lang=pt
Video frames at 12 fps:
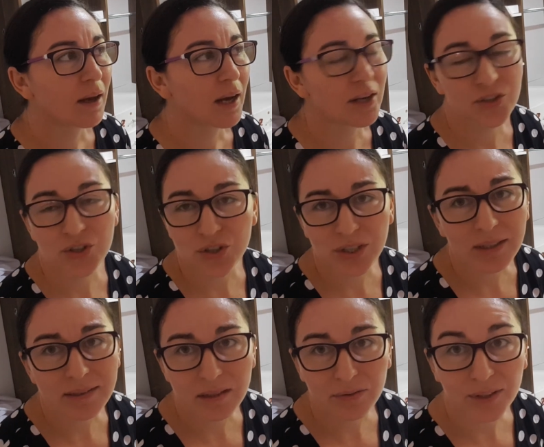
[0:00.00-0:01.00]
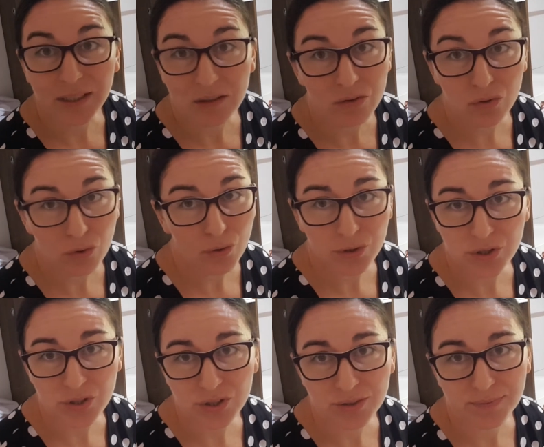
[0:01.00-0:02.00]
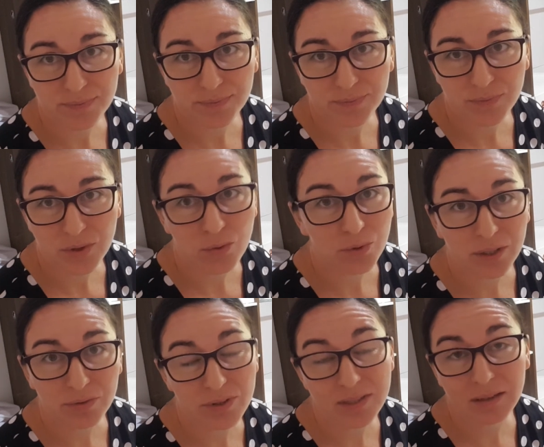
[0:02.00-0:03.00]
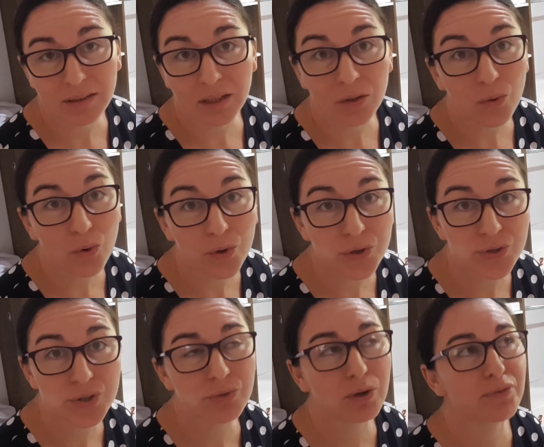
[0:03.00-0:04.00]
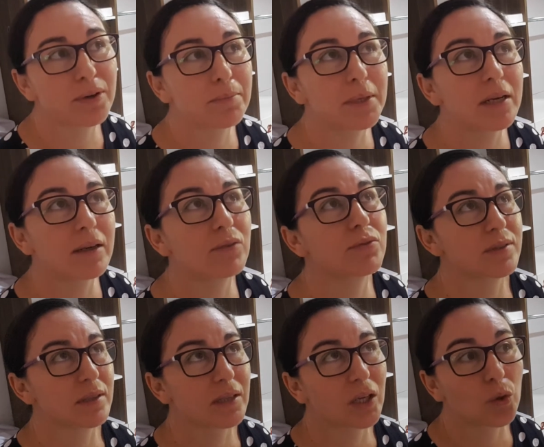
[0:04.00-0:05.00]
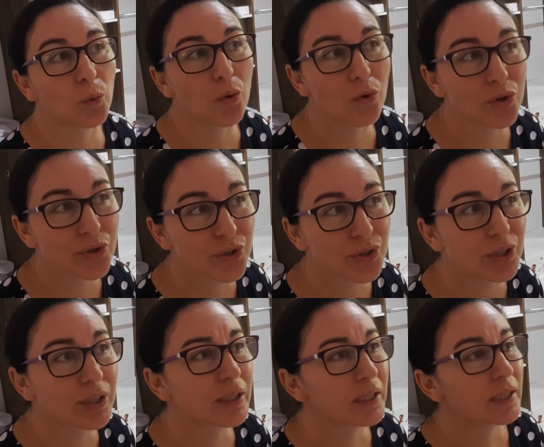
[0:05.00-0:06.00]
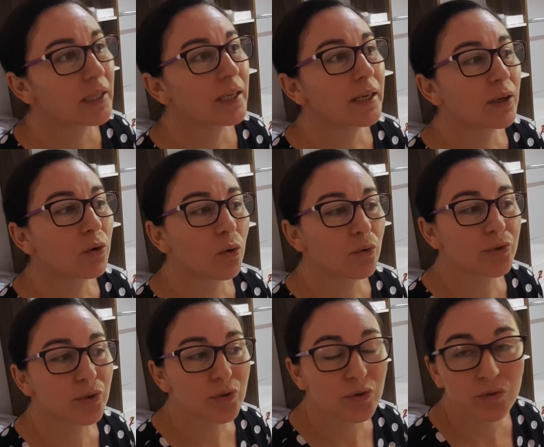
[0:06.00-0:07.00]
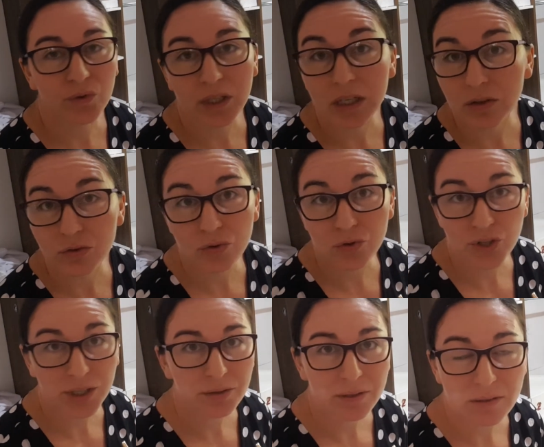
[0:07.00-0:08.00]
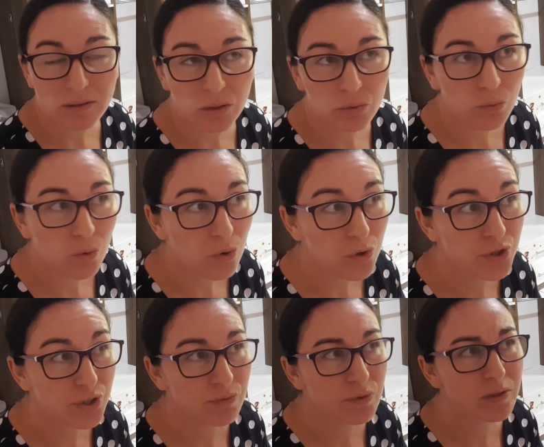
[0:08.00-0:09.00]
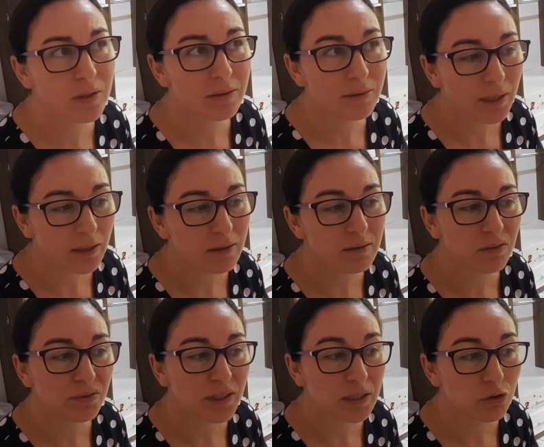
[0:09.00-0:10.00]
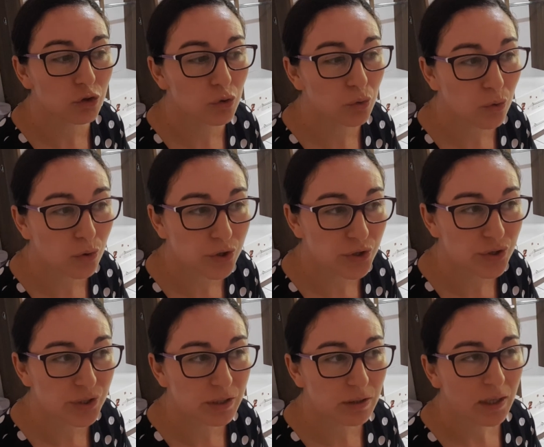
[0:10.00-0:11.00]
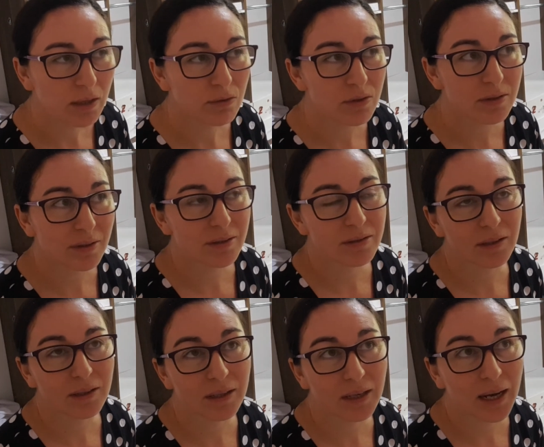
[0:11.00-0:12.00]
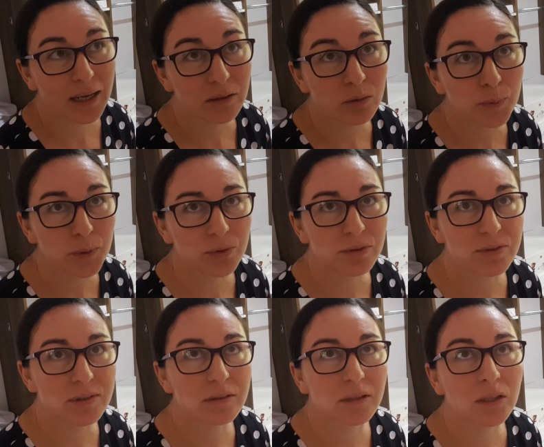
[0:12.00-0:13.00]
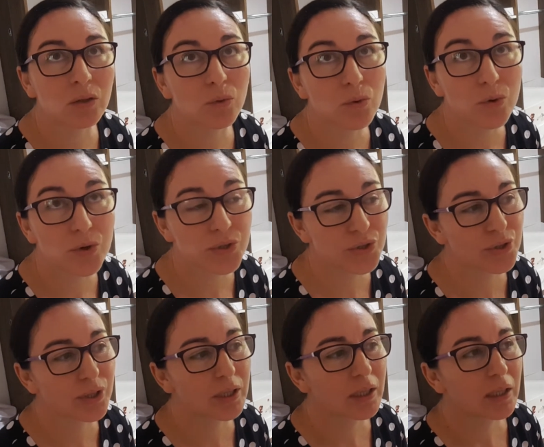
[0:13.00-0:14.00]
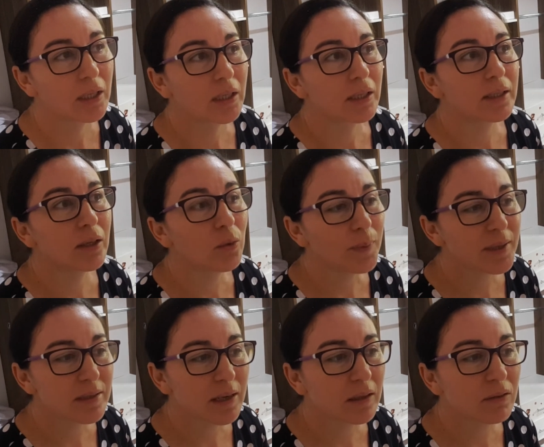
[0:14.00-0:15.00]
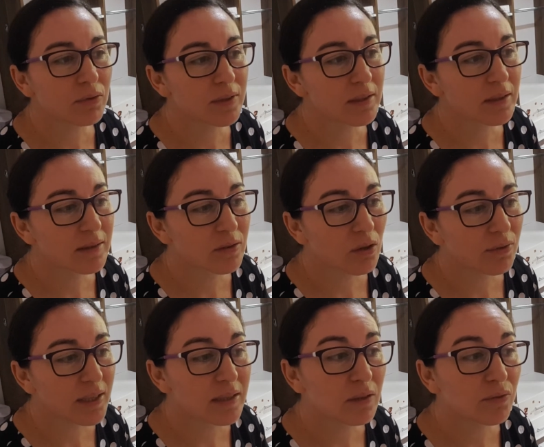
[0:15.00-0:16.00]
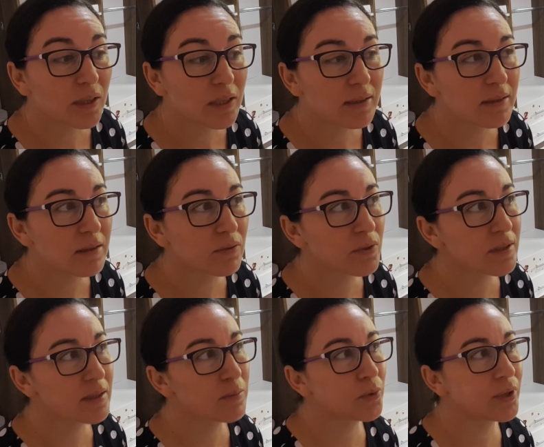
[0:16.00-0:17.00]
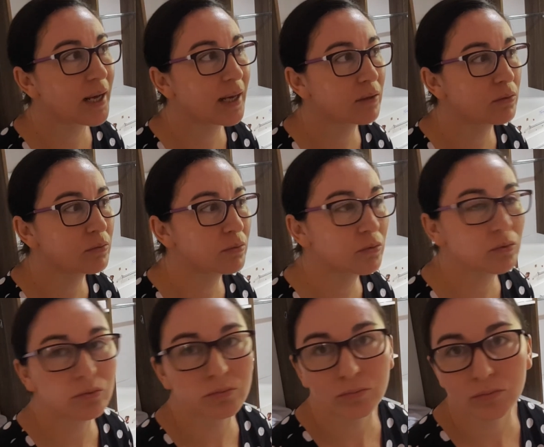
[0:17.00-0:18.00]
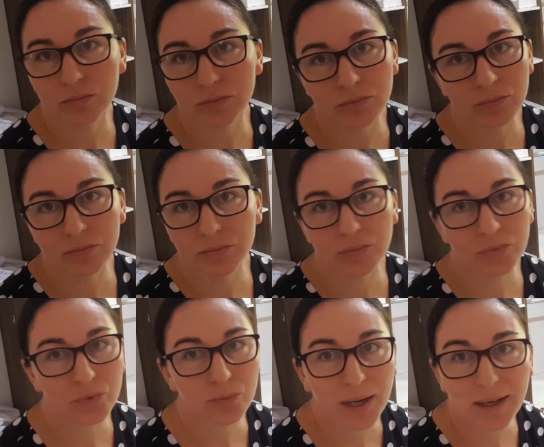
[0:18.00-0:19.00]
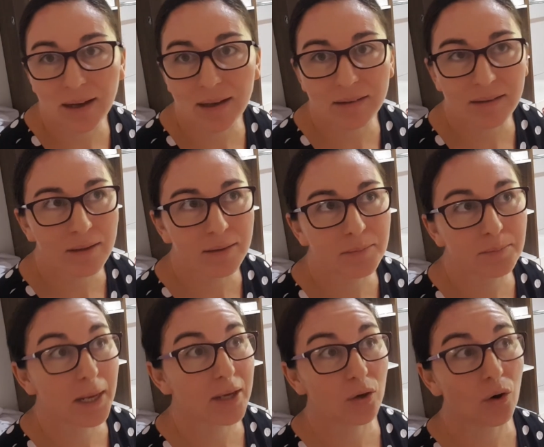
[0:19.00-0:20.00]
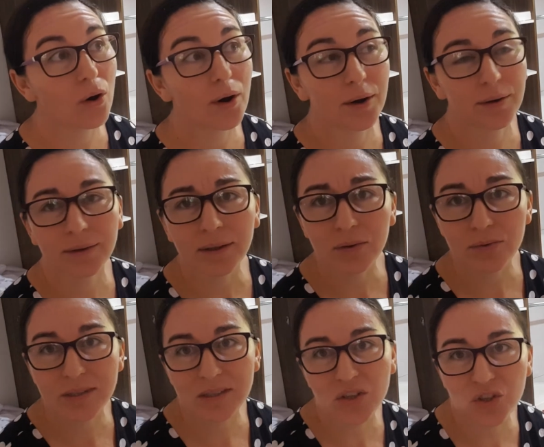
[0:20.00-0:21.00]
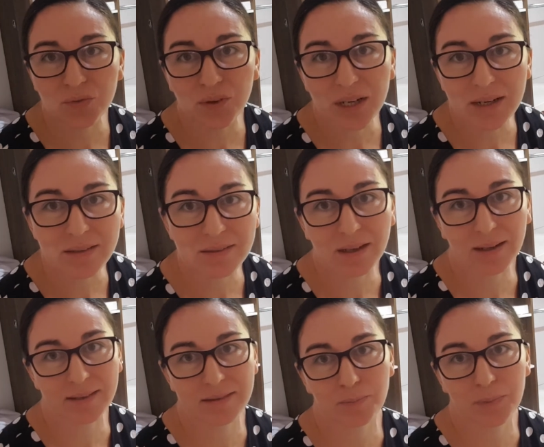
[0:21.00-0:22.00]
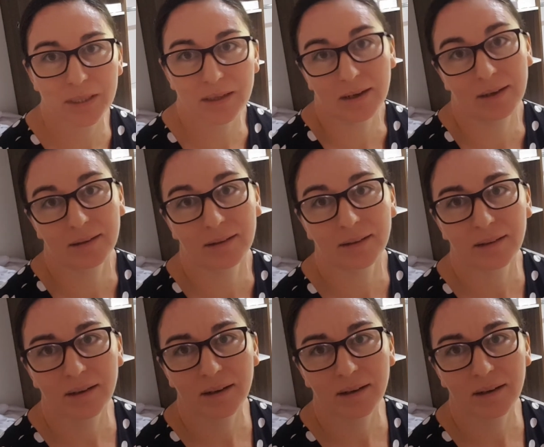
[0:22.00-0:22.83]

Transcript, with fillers: A gente tem que ser feliz hoje, com o que você tem hoje, com a família que você tem hoje, com seus filhos, do jeito que estão hoje. Você tem que ser feliz hoje. Você tem que ser grato pelo que você tem hoje. E não pensar que você só vai ser feliz se você morar num, num numa casa maior. Não, seja feliz na casa pequena.